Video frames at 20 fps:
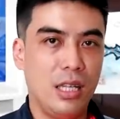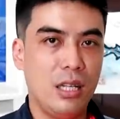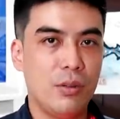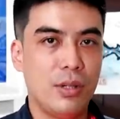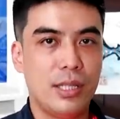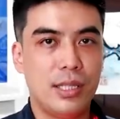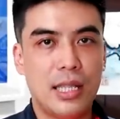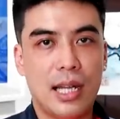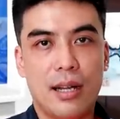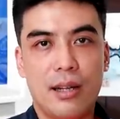英
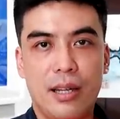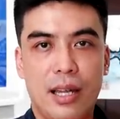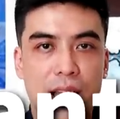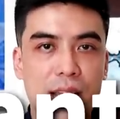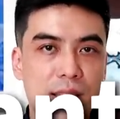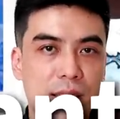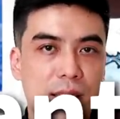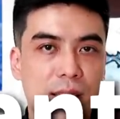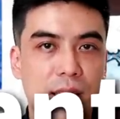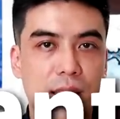文叫
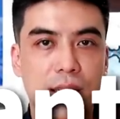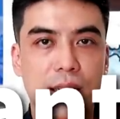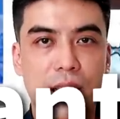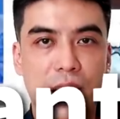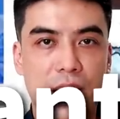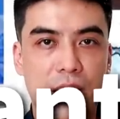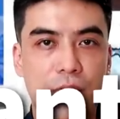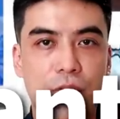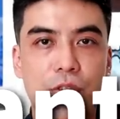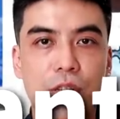Instant
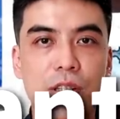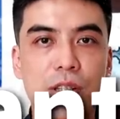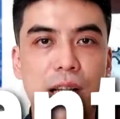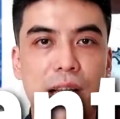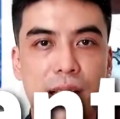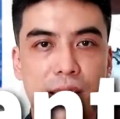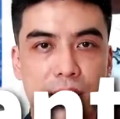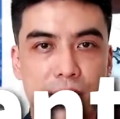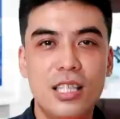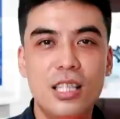Influence，